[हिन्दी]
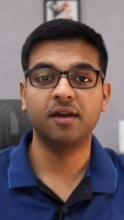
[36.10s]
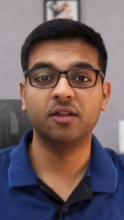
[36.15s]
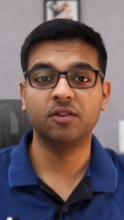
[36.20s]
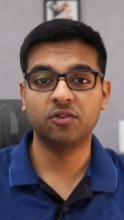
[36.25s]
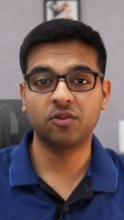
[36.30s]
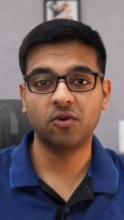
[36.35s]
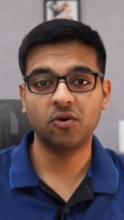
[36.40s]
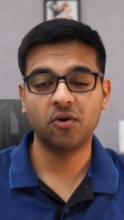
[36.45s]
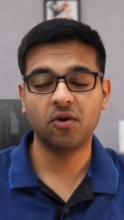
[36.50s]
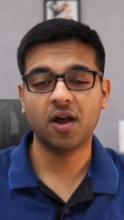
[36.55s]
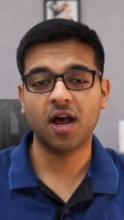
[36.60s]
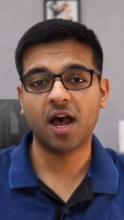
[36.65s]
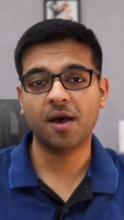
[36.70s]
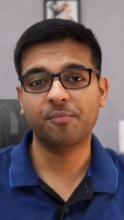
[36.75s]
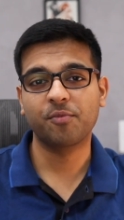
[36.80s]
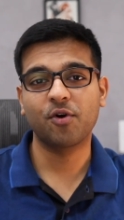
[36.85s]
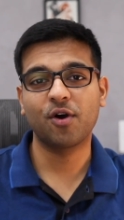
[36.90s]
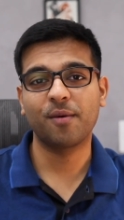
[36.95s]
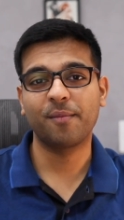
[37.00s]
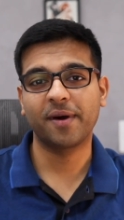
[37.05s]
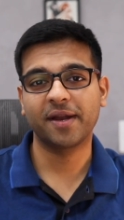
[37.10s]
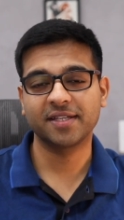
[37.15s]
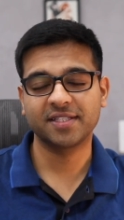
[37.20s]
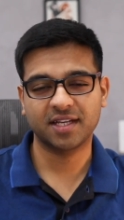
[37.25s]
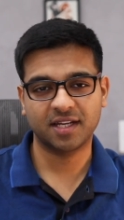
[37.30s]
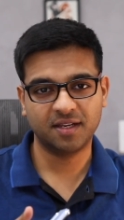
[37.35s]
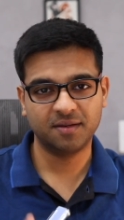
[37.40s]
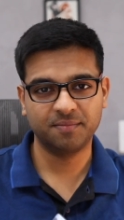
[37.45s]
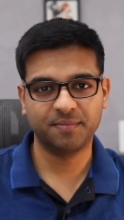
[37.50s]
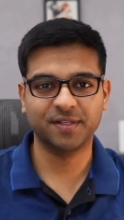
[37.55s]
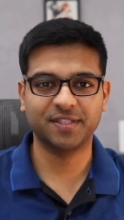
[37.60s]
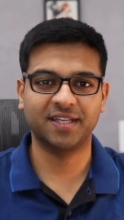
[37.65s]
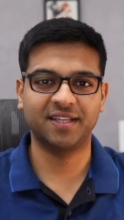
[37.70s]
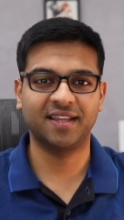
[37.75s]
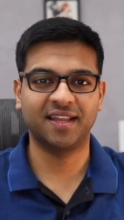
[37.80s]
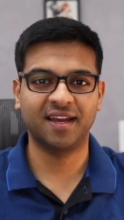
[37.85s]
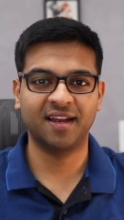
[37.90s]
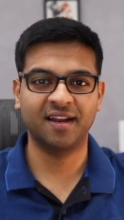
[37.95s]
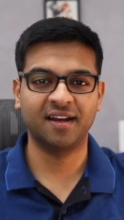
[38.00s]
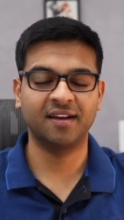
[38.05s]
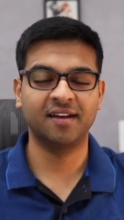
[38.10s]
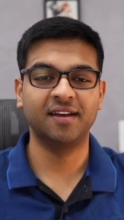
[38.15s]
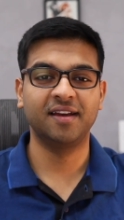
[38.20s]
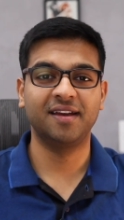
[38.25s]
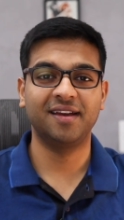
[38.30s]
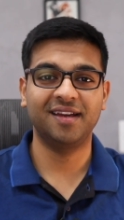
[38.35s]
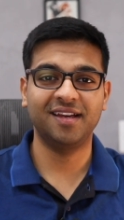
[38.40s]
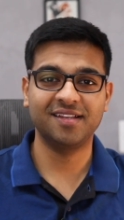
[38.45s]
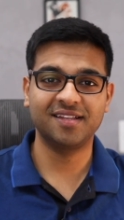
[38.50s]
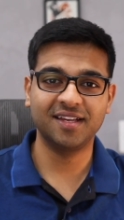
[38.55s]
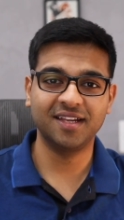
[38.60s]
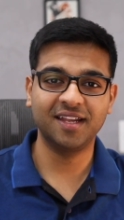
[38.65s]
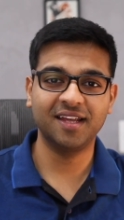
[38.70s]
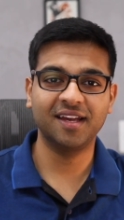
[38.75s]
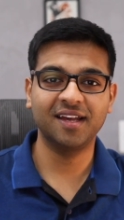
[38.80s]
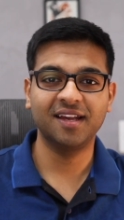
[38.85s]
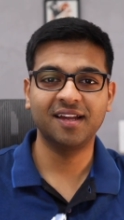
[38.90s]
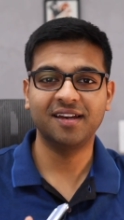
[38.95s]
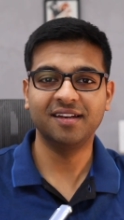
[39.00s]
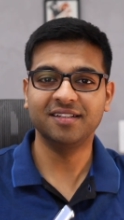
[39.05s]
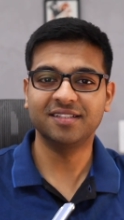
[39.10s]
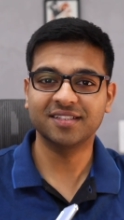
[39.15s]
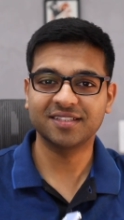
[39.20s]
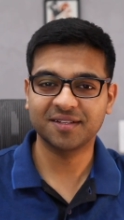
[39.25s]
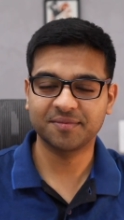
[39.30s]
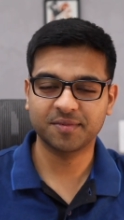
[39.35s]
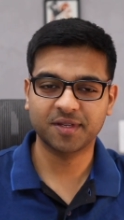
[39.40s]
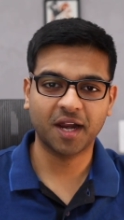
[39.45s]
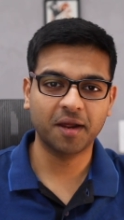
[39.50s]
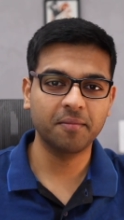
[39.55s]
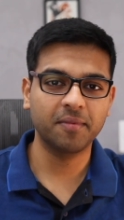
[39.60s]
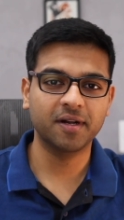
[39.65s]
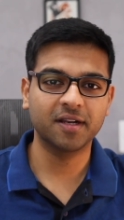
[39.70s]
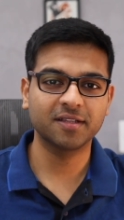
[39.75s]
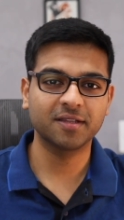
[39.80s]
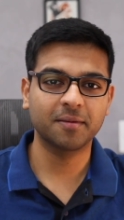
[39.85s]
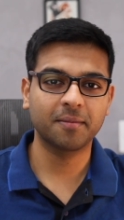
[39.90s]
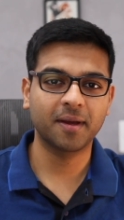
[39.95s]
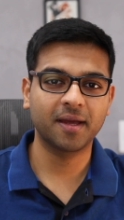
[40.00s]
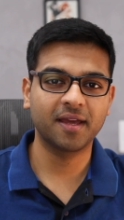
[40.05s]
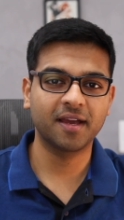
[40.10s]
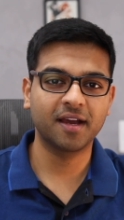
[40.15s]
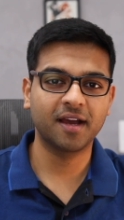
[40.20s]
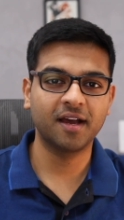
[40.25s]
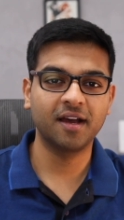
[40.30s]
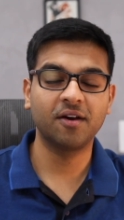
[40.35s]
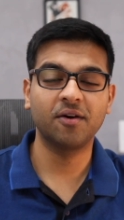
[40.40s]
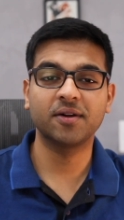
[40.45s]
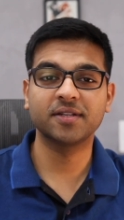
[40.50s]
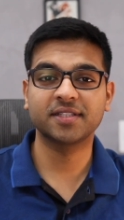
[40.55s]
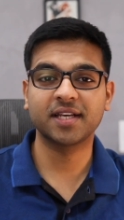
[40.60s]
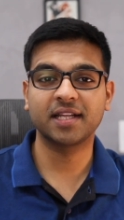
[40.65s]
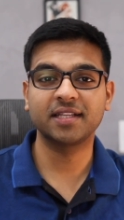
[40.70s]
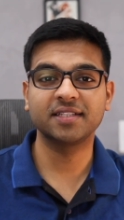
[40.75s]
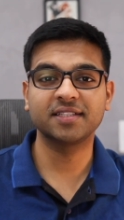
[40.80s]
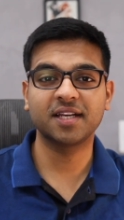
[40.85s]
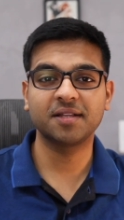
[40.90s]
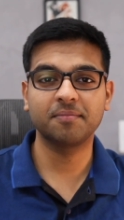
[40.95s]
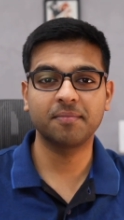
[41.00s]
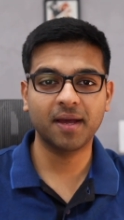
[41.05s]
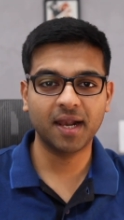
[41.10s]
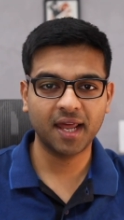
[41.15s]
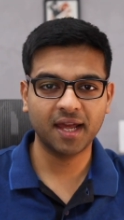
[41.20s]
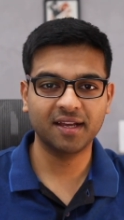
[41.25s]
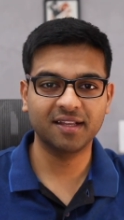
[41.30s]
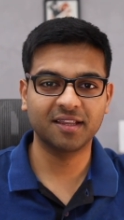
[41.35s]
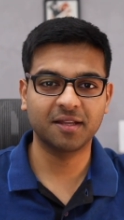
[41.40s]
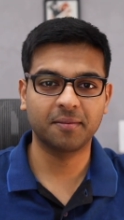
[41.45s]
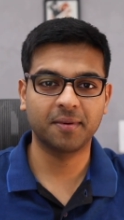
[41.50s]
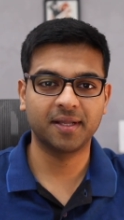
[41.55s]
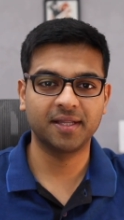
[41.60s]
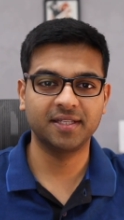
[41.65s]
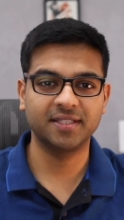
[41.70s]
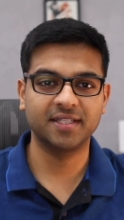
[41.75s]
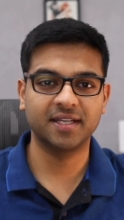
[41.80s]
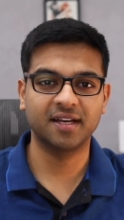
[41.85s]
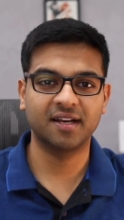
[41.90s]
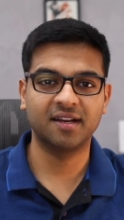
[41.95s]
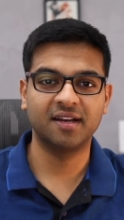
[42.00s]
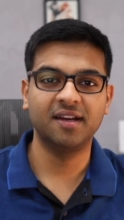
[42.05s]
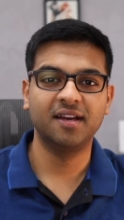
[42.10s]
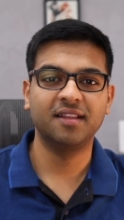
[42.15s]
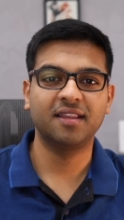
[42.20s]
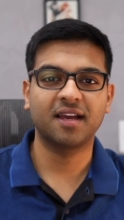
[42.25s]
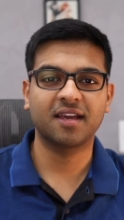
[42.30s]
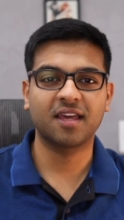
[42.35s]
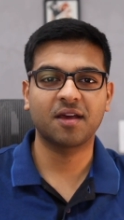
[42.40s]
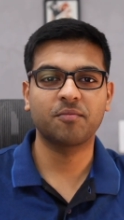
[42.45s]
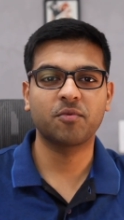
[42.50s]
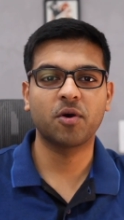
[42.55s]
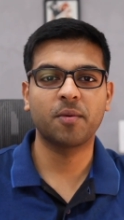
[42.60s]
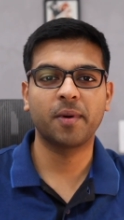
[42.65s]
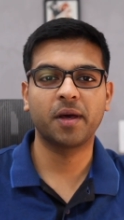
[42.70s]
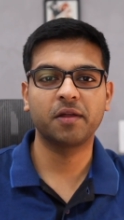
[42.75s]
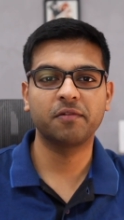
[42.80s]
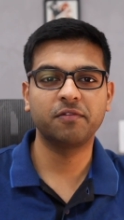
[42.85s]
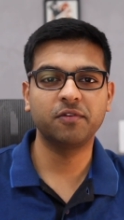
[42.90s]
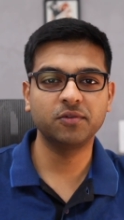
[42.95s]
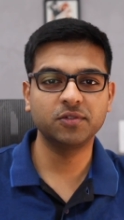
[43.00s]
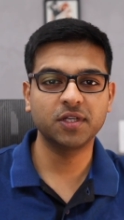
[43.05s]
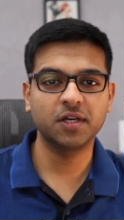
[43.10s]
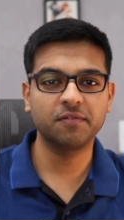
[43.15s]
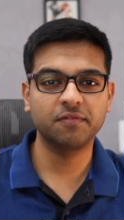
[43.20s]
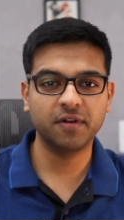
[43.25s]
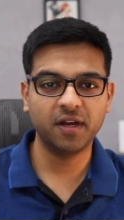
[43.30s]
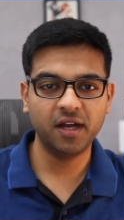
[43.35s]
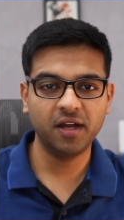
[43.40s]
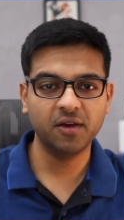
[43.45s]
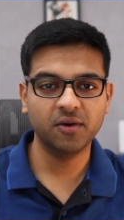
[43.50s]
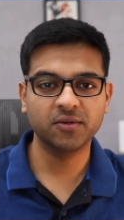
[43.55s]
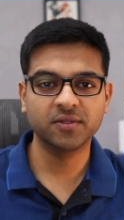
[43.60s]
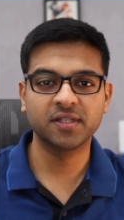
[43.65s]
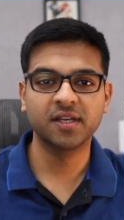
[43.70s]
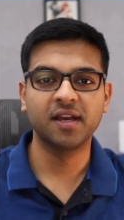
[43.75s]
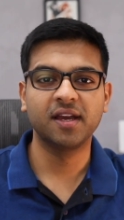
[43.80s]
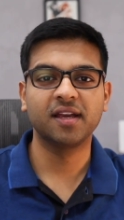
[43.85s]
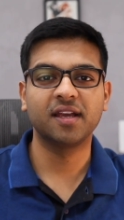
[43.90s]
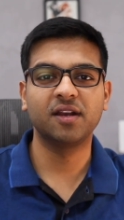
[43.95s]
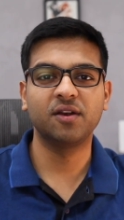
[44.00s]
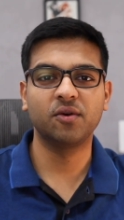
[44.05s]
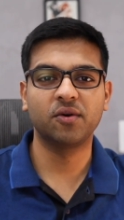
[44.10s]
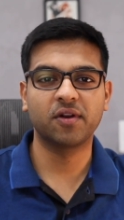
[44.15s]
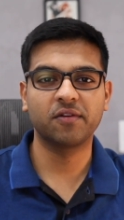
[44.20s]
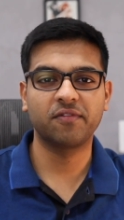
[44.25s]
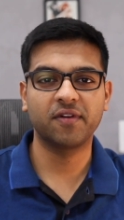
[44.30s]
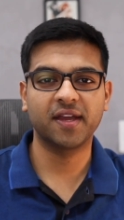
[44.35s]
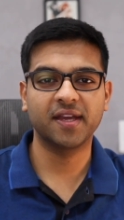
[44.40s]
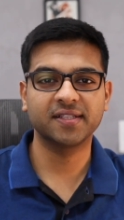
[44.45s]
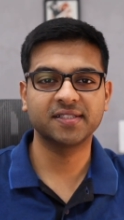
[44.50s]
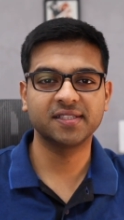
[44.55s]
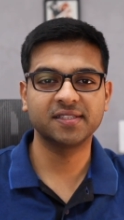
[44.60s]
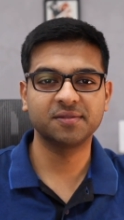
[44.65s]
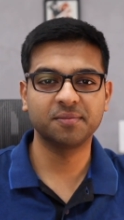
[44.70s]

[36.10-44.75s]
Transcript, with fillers: तो आपको हमारा चैनल पसंद आएगा इसीलिए नीचे सब्सक्राइब बटन दबाइएगा और साथ ही साथ बेल आइकन दबा दीजिएगा ताकि आपको हमारे फ्यूचर वीडियोस की नोटिफिकेशंस